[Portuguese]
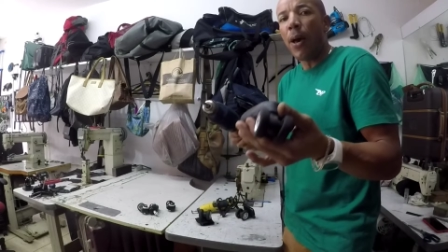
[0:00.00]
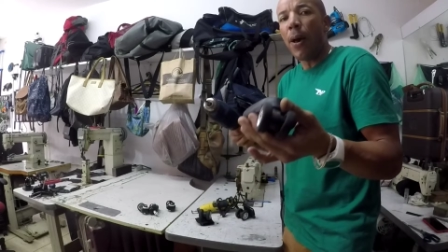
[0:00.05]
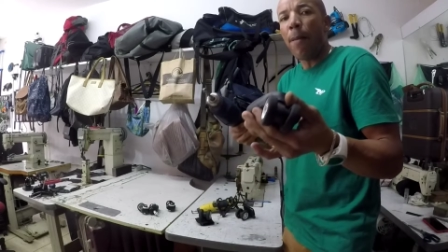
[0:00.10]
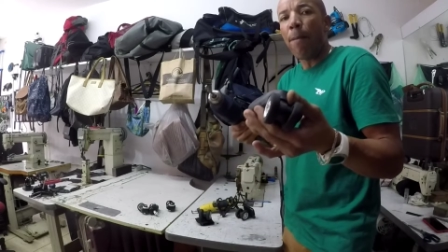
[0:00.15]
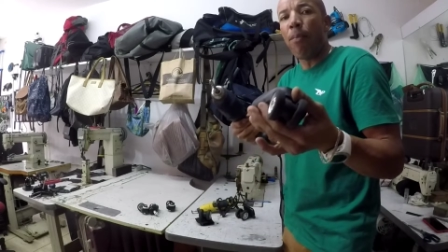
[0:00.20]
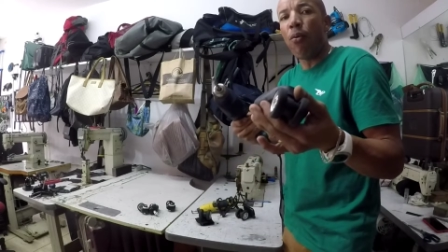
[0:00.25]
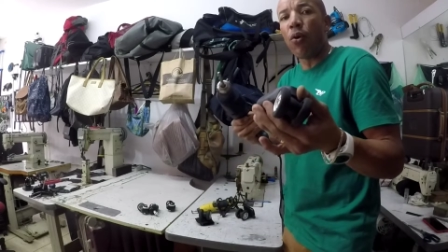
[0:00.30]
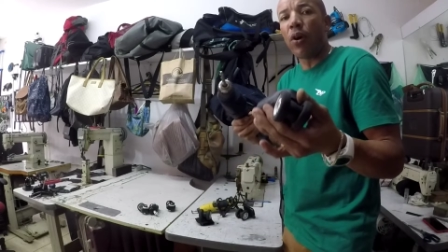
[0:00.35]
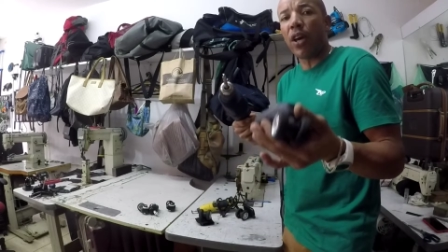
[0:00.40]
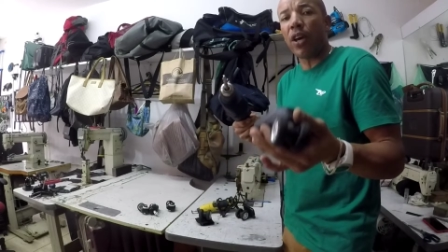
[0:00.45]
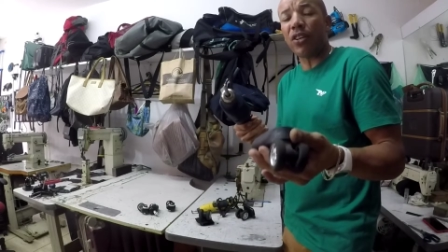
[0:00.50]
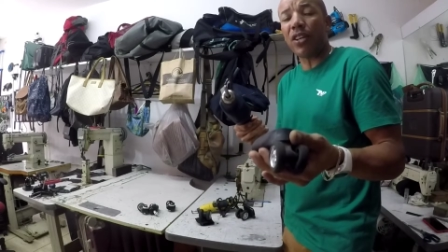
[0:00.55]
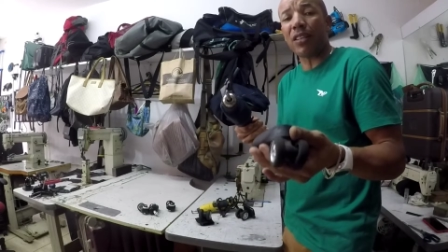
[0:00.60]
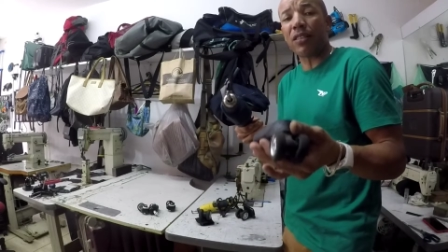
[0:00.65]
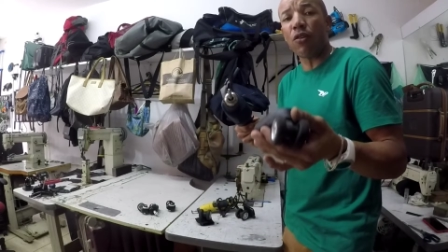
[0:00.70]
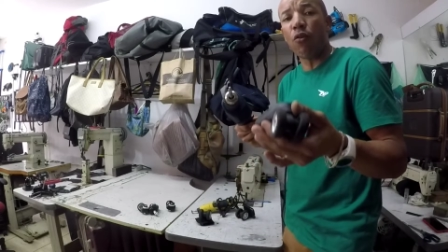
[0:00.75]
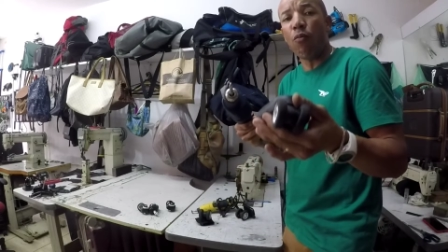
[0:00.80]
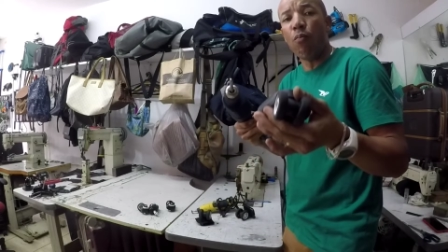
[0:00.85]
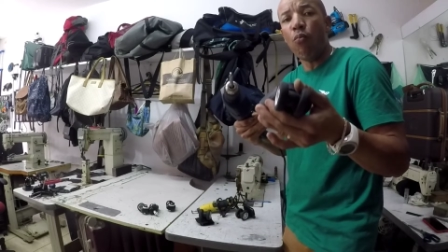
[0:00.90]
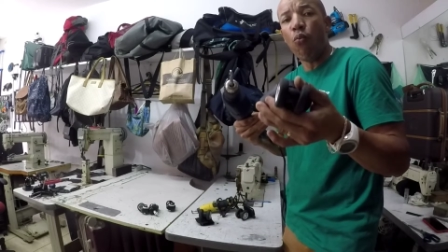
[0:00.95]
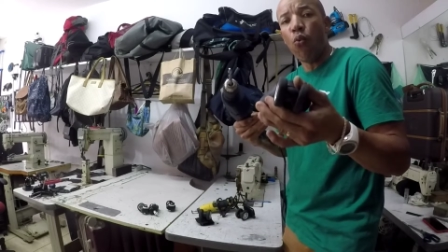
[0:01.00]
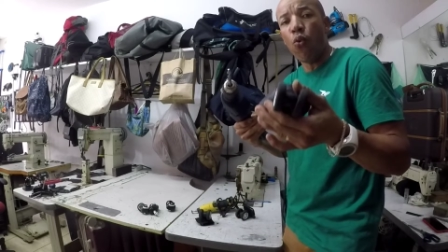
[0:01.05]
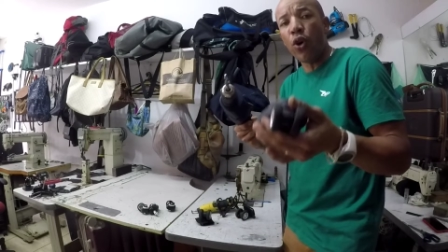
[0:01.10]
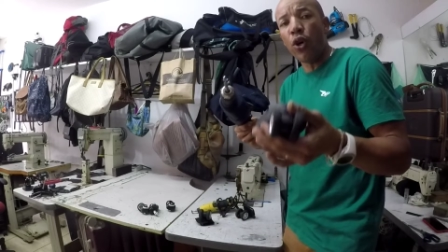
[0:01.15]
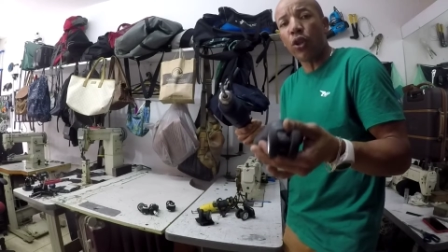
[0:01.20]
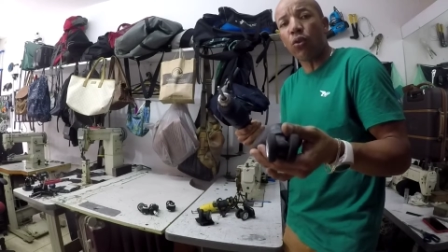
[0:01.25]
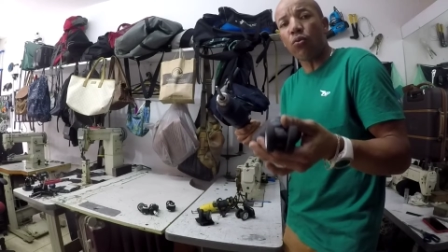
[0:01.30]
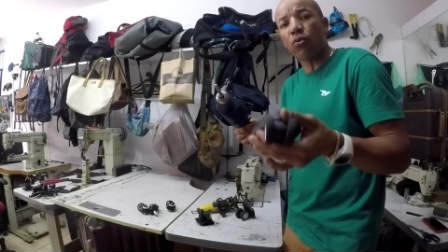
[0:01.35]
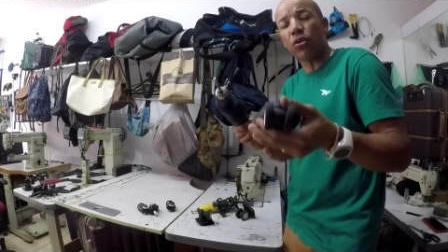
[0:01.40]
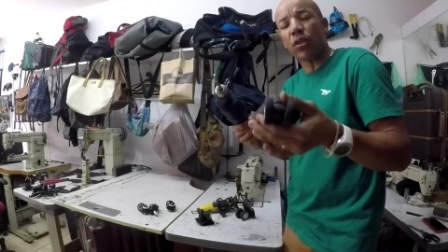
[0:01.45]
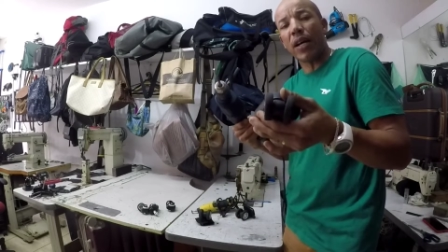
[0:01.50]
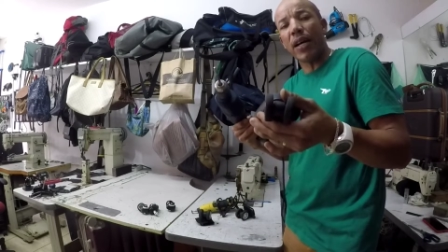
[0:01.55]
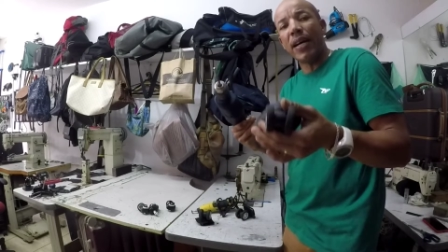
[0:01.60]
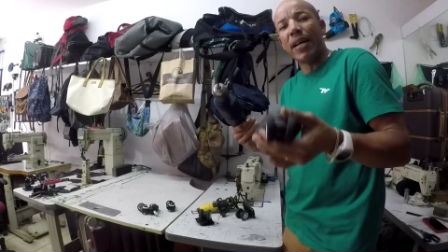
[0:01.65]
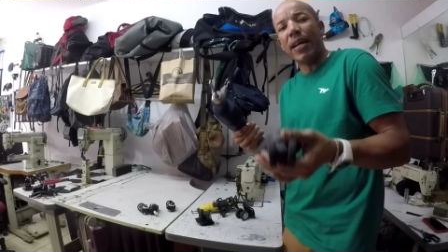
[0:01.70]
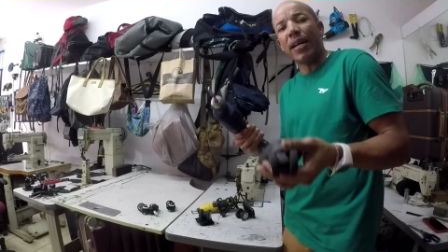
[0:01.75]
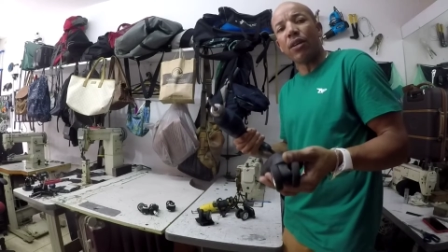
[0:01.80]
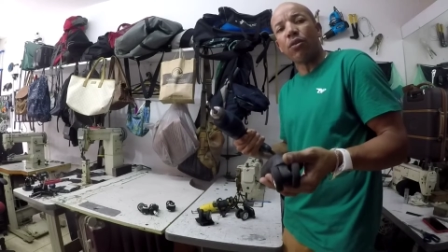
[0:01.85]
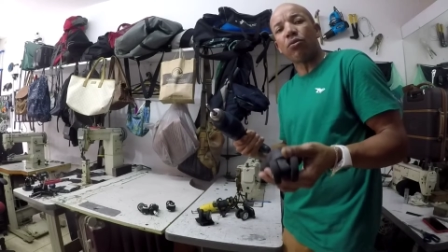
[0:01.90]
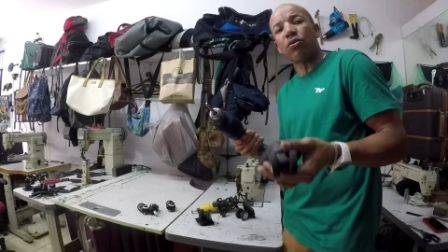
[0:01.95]
porque já são muitos
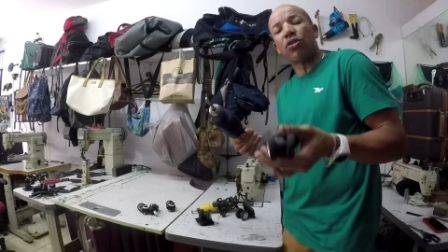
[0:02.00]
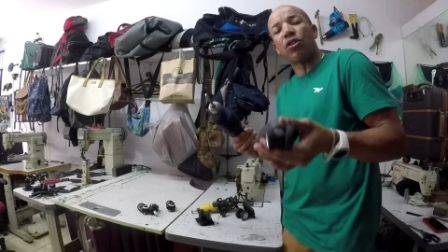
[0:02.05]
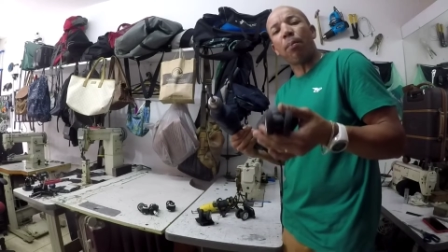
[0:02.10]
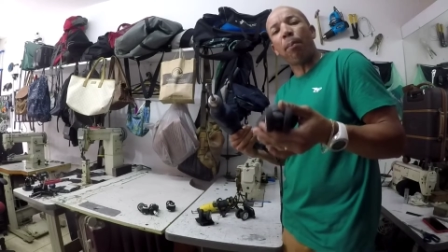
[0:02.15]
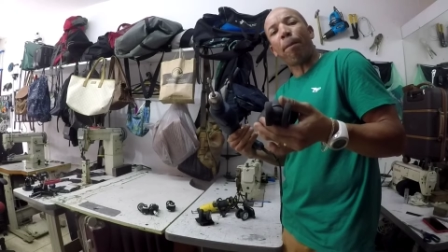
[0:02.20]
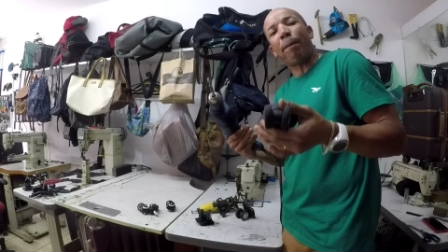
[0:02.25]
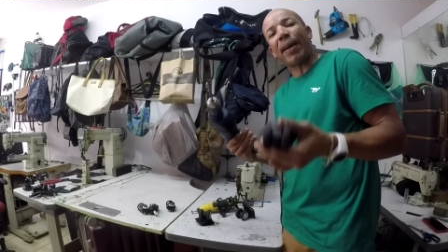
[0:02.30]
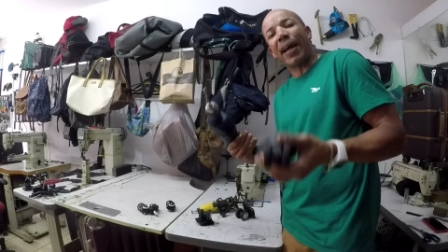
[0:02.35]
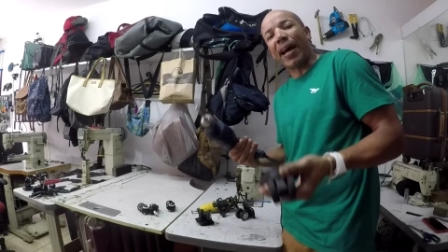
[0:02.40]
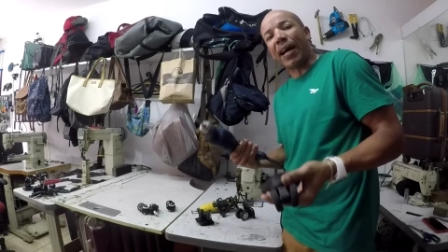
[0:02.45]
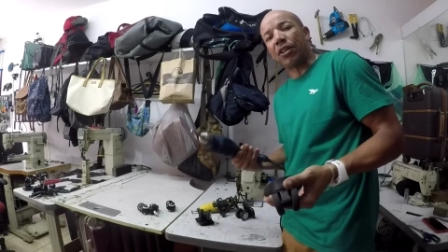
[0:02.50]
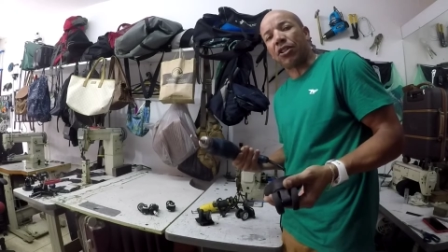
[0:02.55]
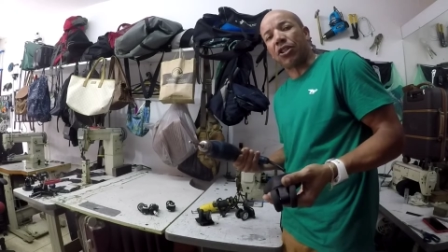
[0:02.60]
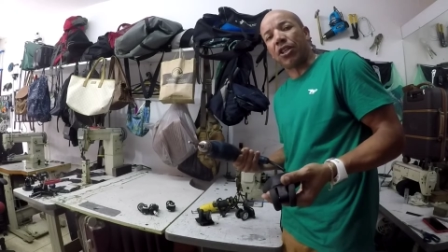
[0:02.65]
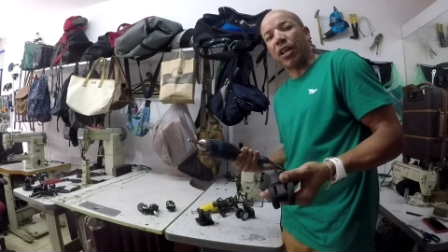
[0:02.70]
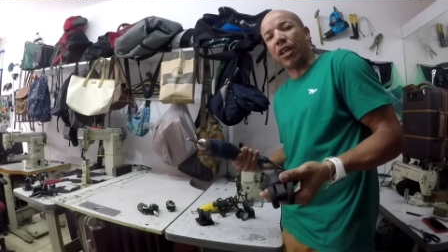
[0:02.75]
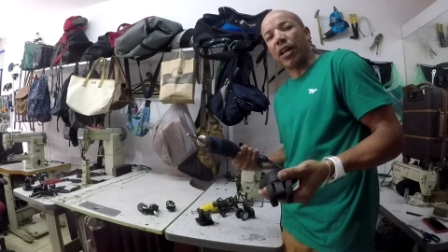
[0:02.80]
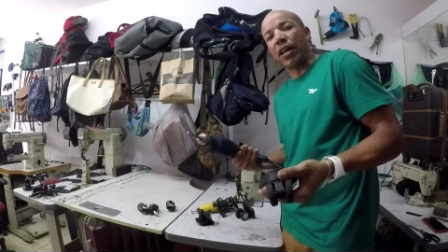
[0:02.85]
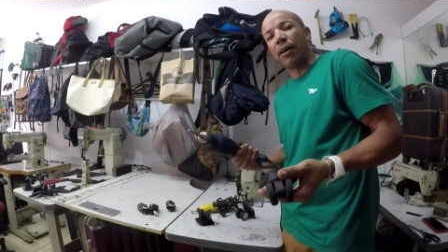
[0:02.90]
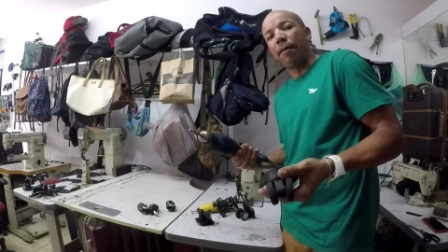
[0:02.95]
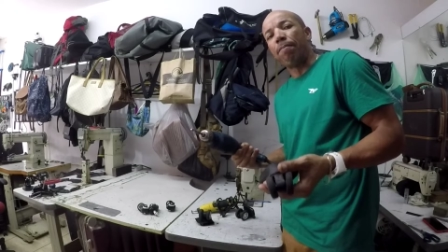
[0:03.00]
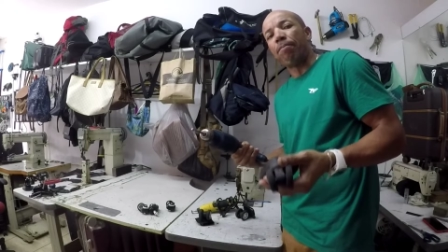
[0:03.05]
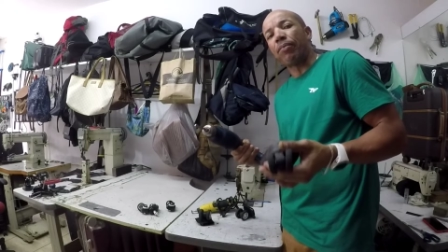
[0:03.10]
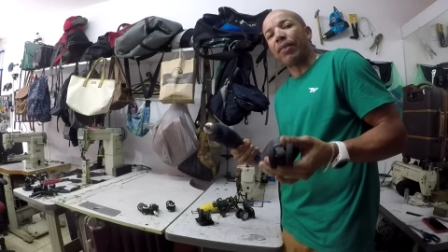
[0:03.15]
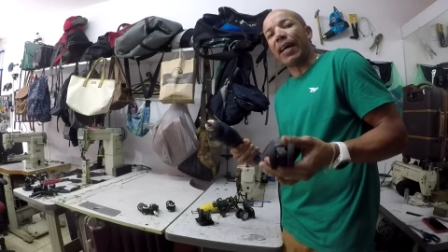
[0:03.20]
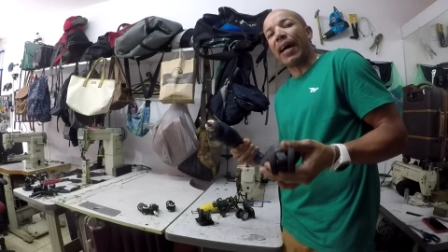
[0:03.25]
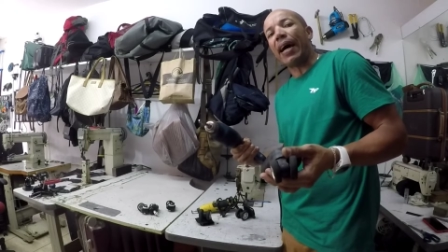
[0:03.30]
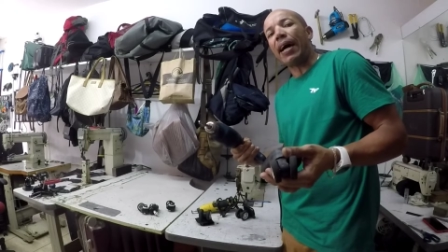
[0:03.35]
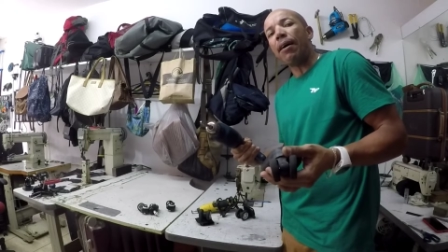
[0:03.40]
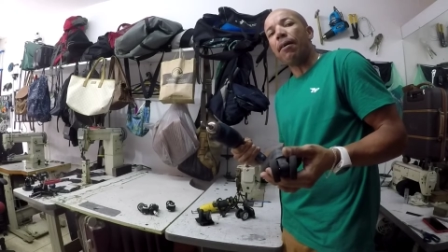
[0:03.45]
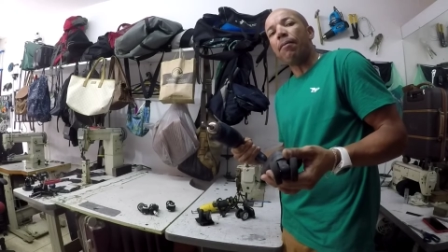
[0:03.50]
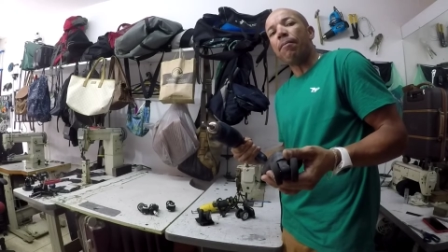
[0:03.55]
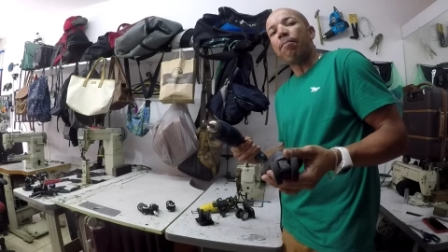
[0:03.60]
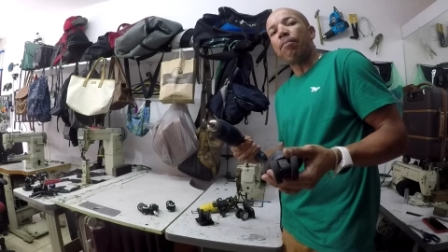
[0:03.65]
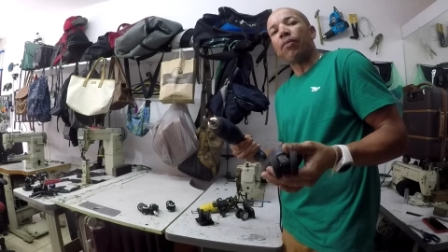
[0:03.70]
anos de prática, tá?